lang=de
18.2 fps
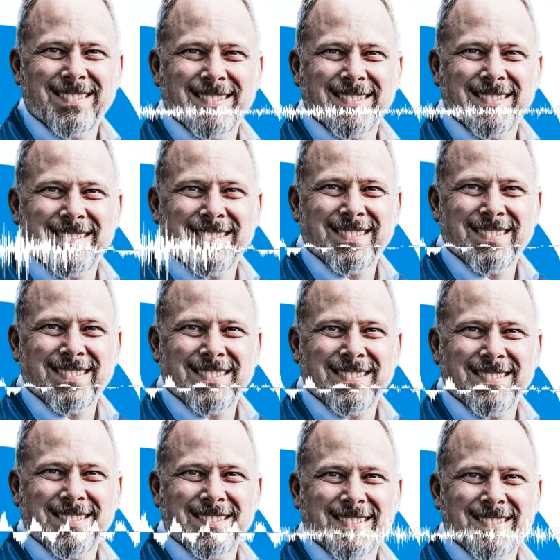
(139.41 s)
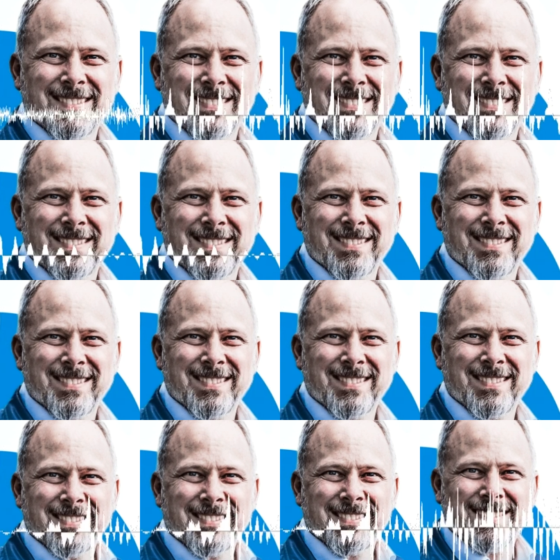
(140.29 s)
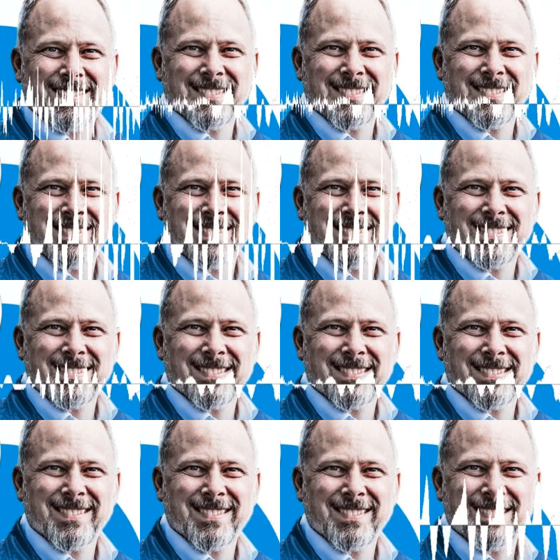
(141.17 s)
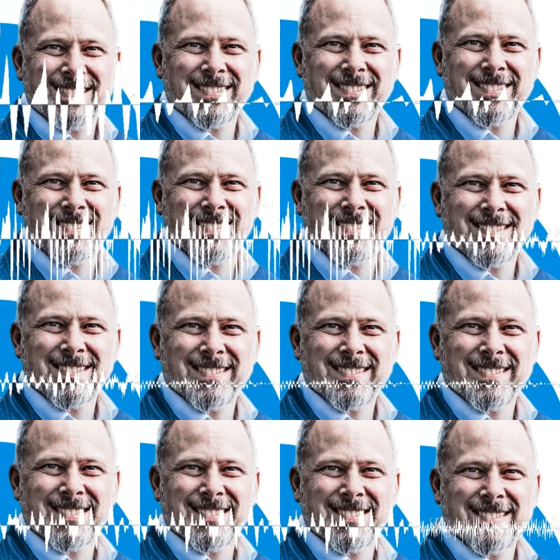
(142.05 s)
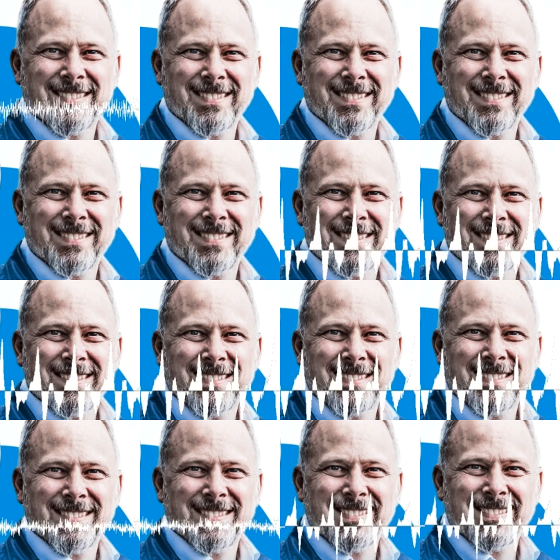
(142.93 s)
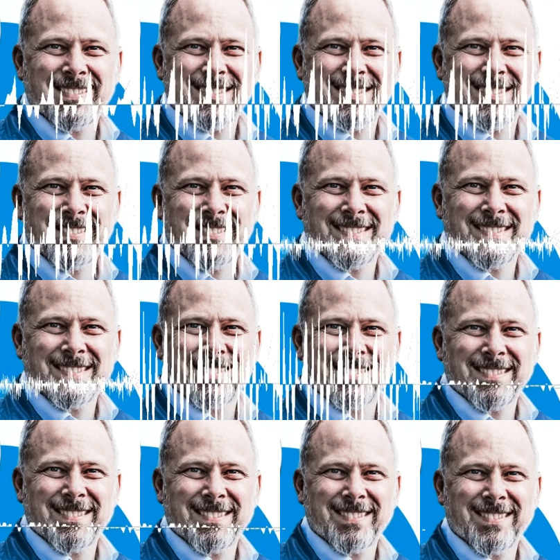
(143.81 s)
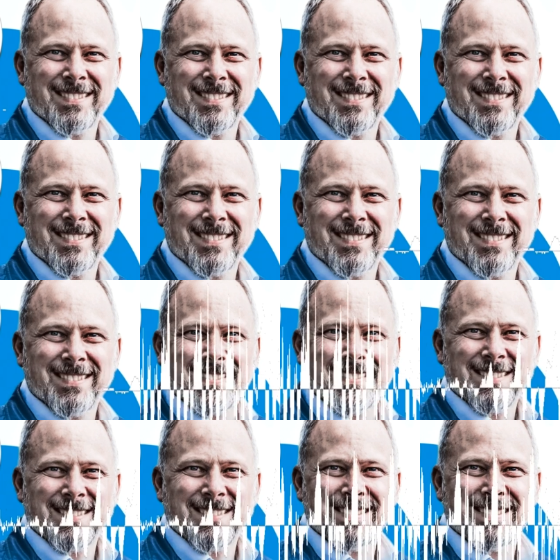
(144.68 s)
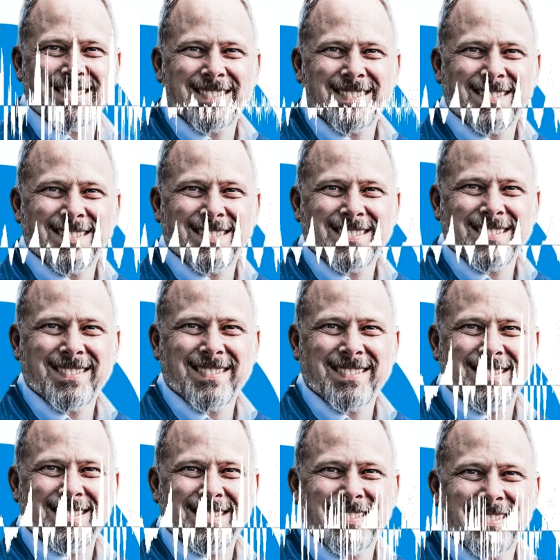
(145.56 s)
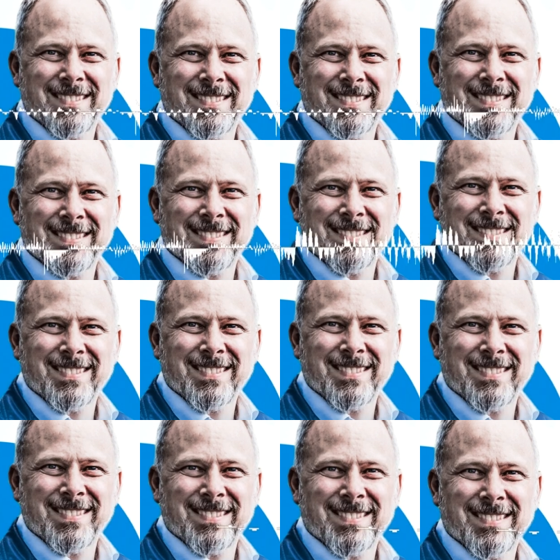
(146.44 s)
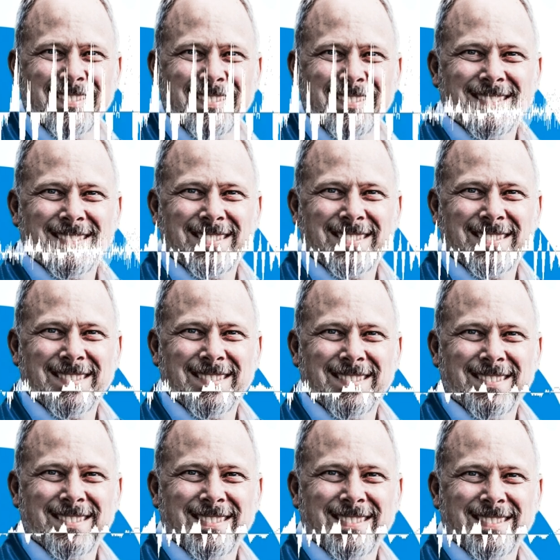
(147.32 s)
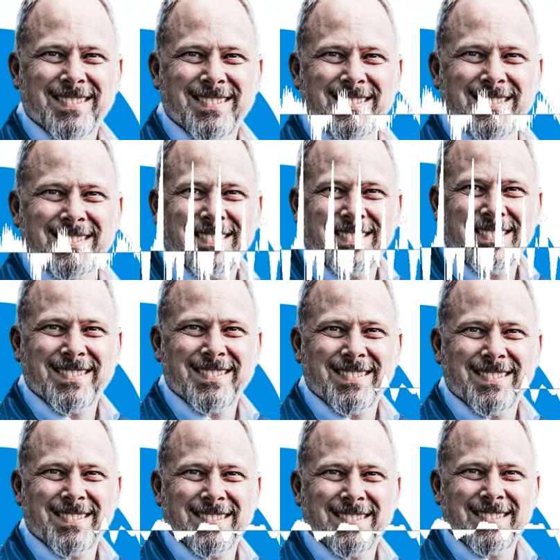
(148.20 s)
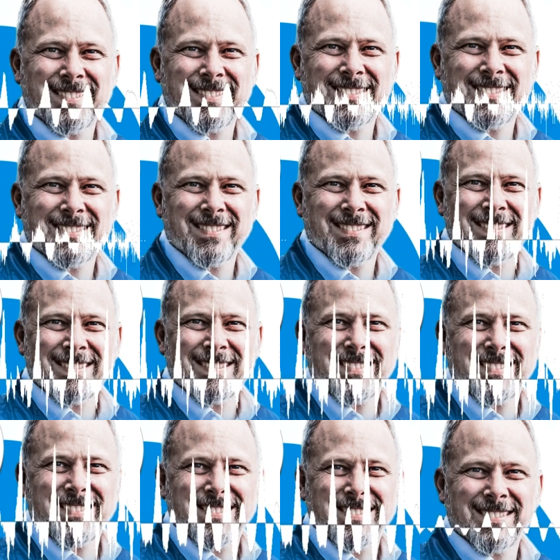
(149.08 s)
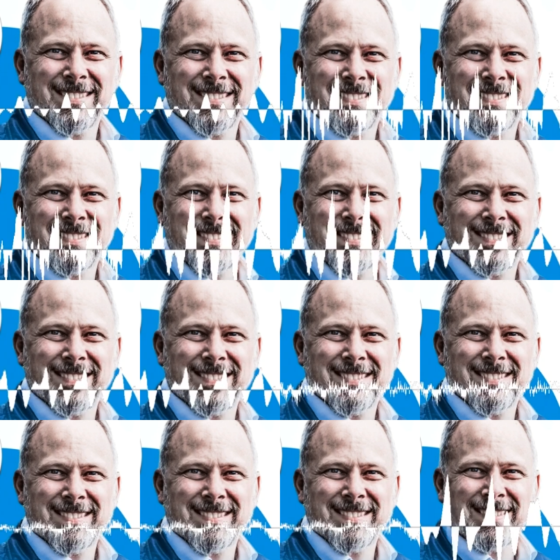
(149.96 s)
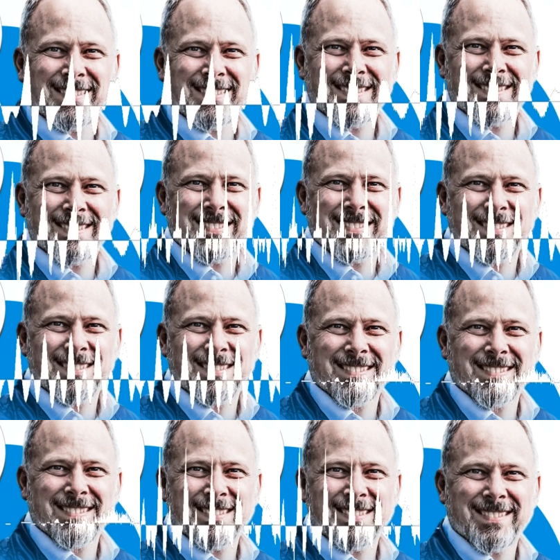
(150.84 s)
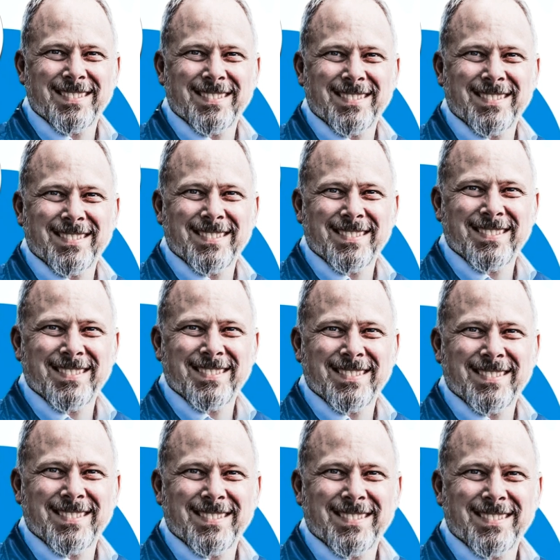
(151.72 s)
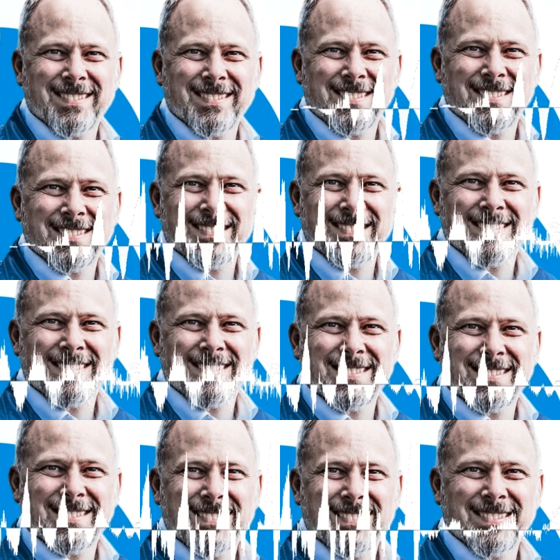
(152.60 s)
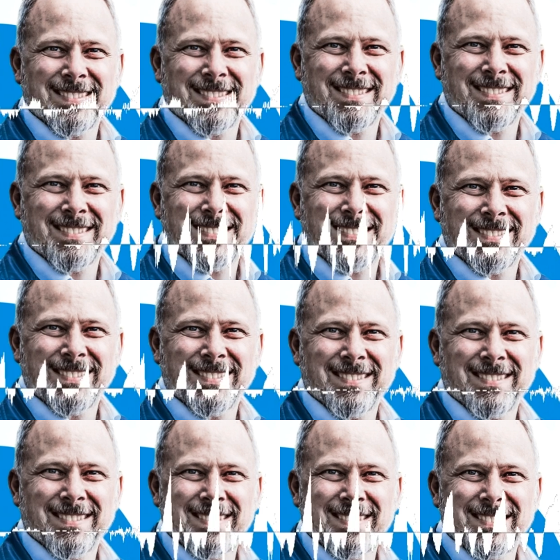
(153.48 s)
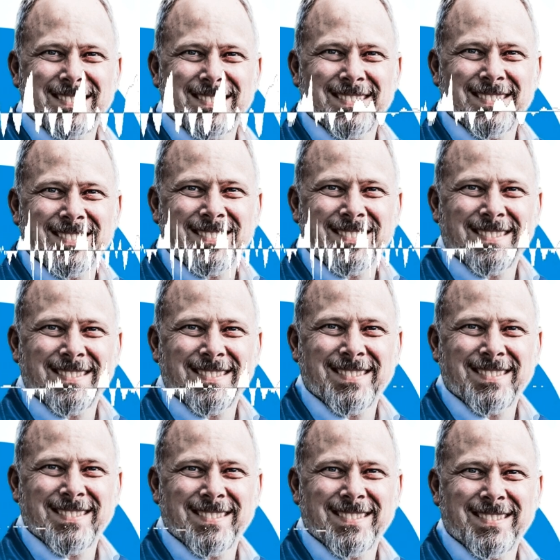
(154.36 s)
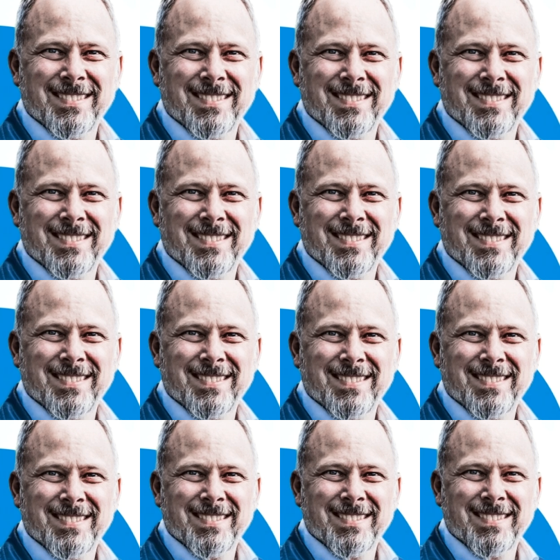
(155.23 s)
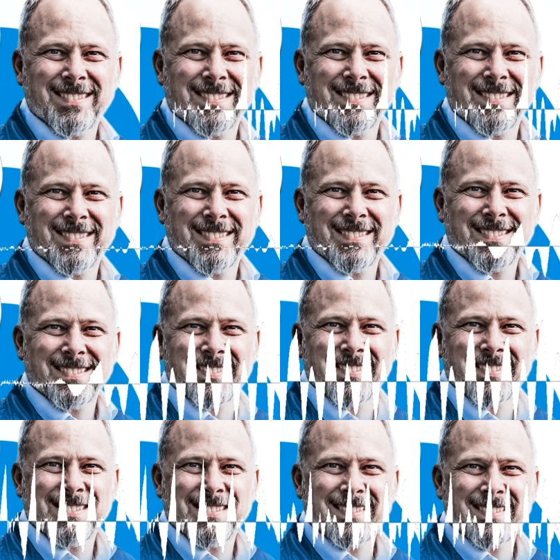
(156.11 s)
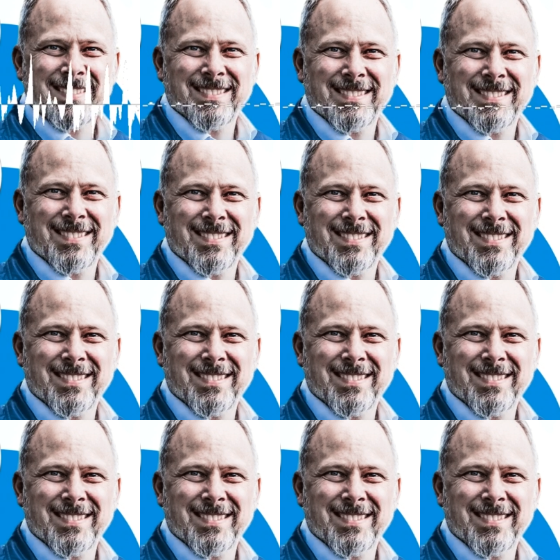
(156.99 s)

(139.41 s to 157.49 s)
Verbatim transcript: Ist das richtig, was ich sage? Ja, es ist richtig. Ich bin Life Coach, wie man das in Neudeutsch sagt und helfe Menschen, Klarheit, Kraft Lebensfreude zu finden. Aha. Du bist ja, was die berufliche Entwicklung betrifft, du gehörst dir zur dritten Generation im Hotel Birke. Das ist nun mal so.